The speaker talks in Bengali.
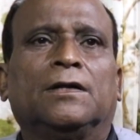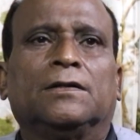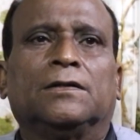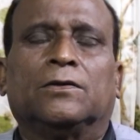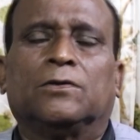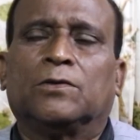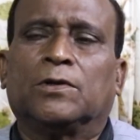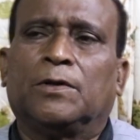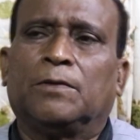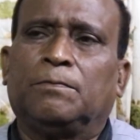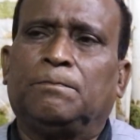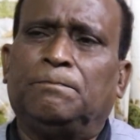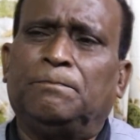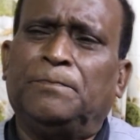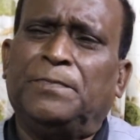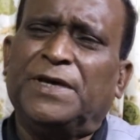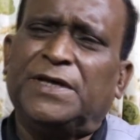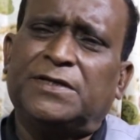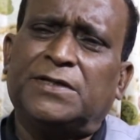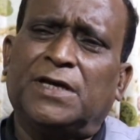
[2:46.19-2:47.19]
তো ওনার
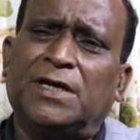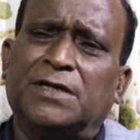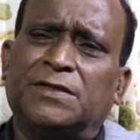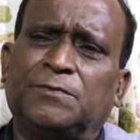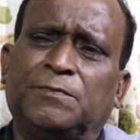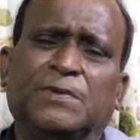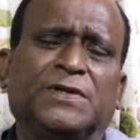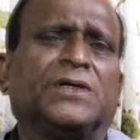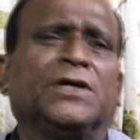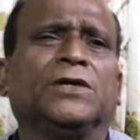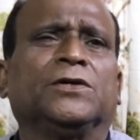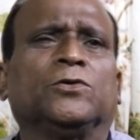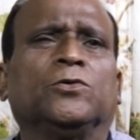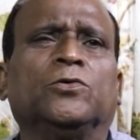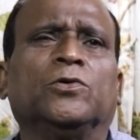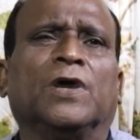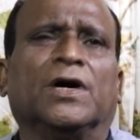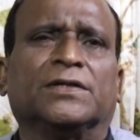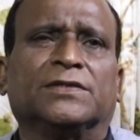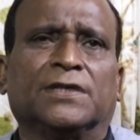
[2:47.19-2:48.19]
বিশেষ বিশেষ
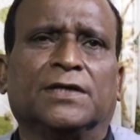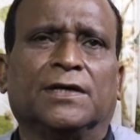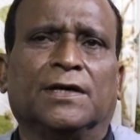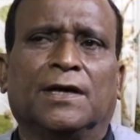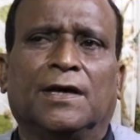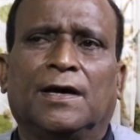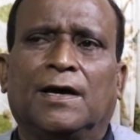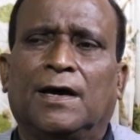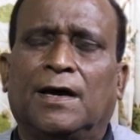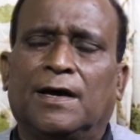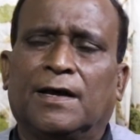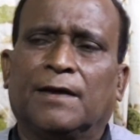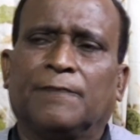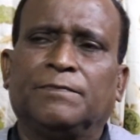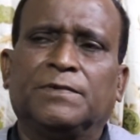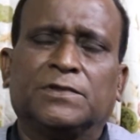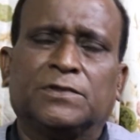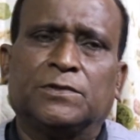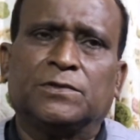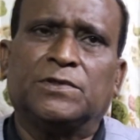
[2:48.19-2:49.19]
গুণ আছে আর
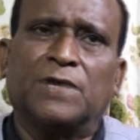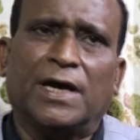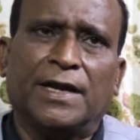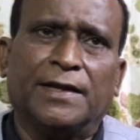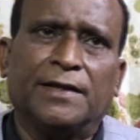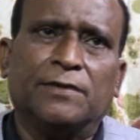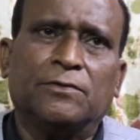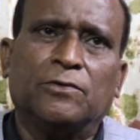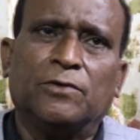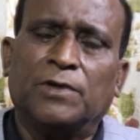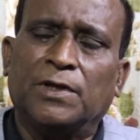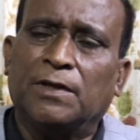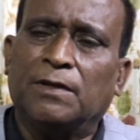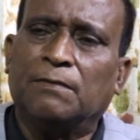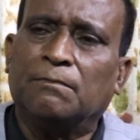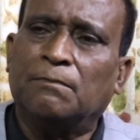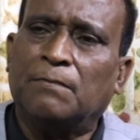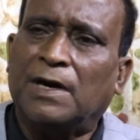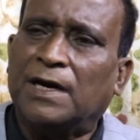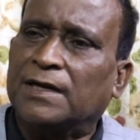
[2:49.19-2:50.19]
আপনি তো জানেন উনি
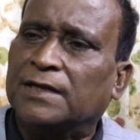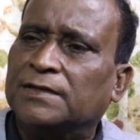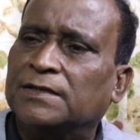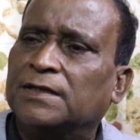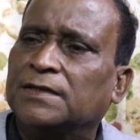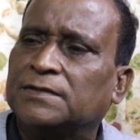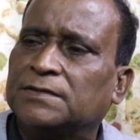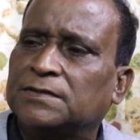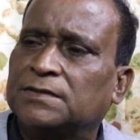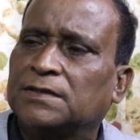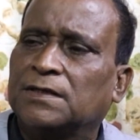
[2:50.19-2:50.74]
বাংলাদেশ